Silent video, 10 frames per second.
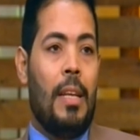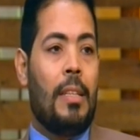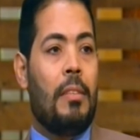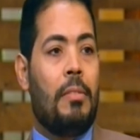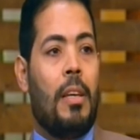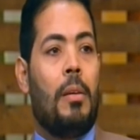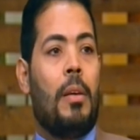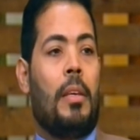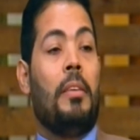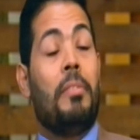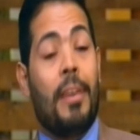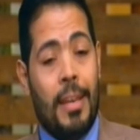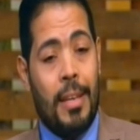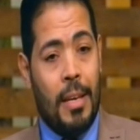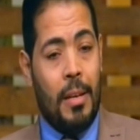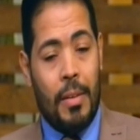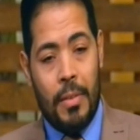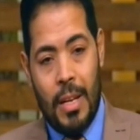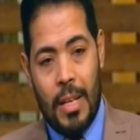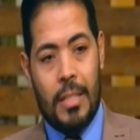قالت كفايه كفايه
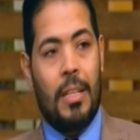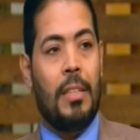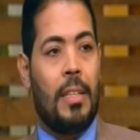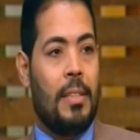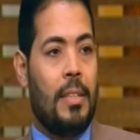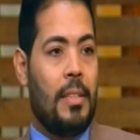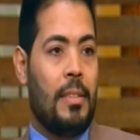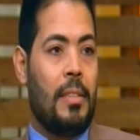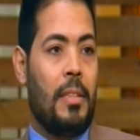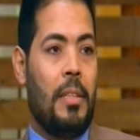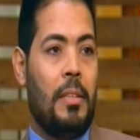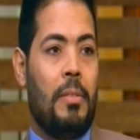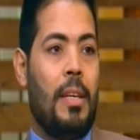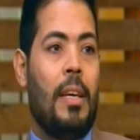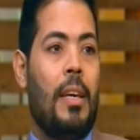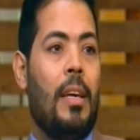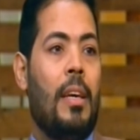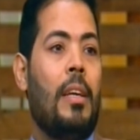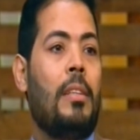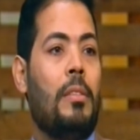نصا كده
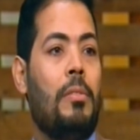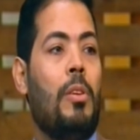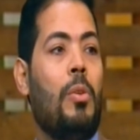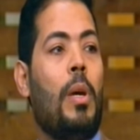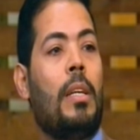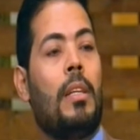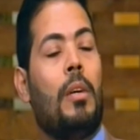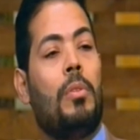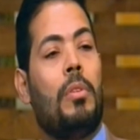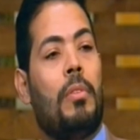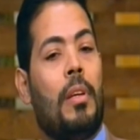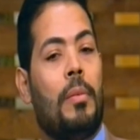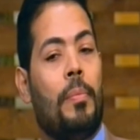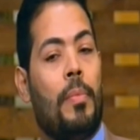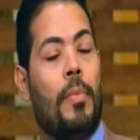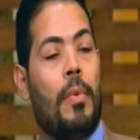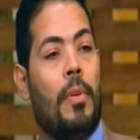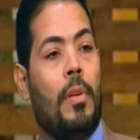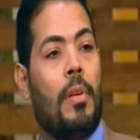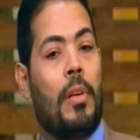كفايه طفل واحد او طفله
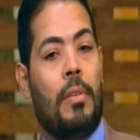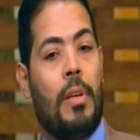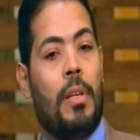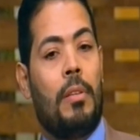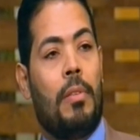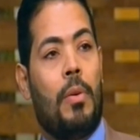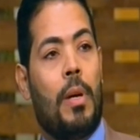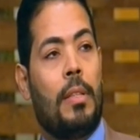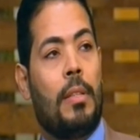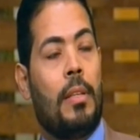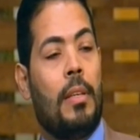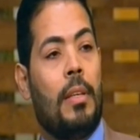كفايه طفله واحده